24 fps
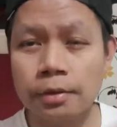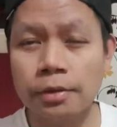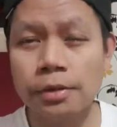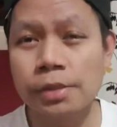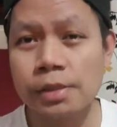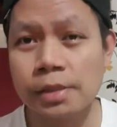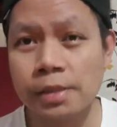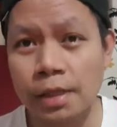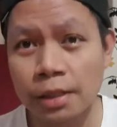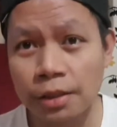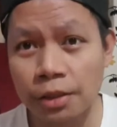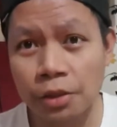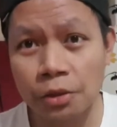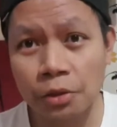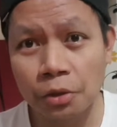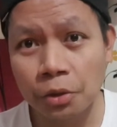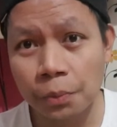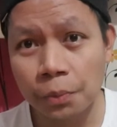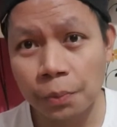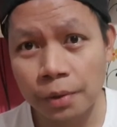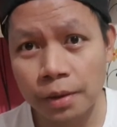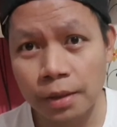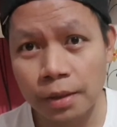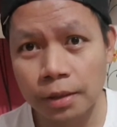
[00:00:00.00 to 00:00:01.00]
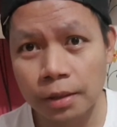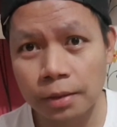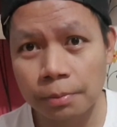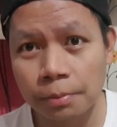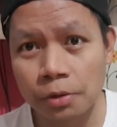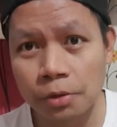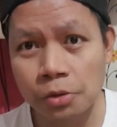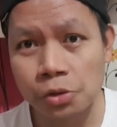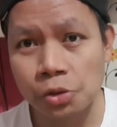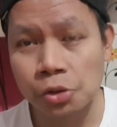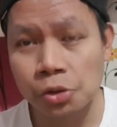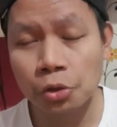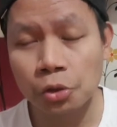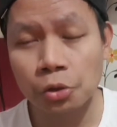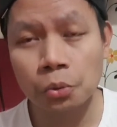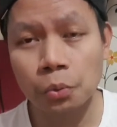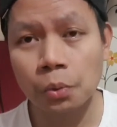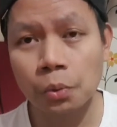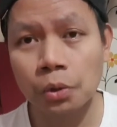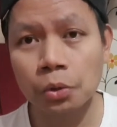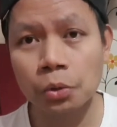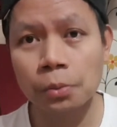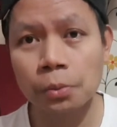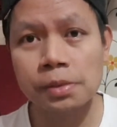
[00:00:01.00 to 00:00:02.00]
There's nothing wrong with that because you don't
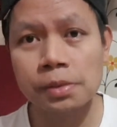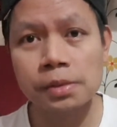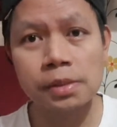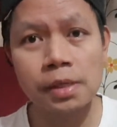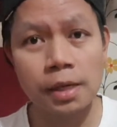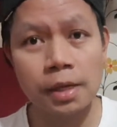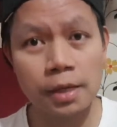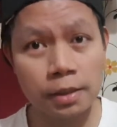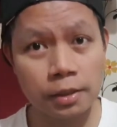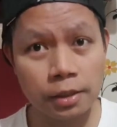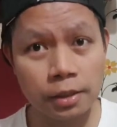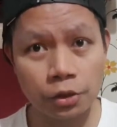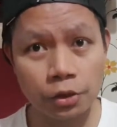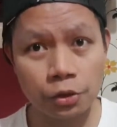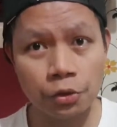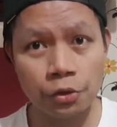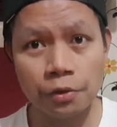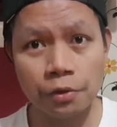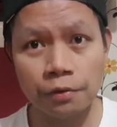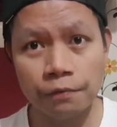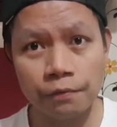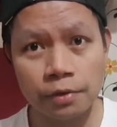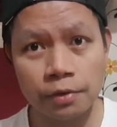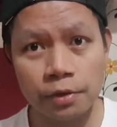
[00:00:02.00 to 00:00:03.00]
want to miss anything to your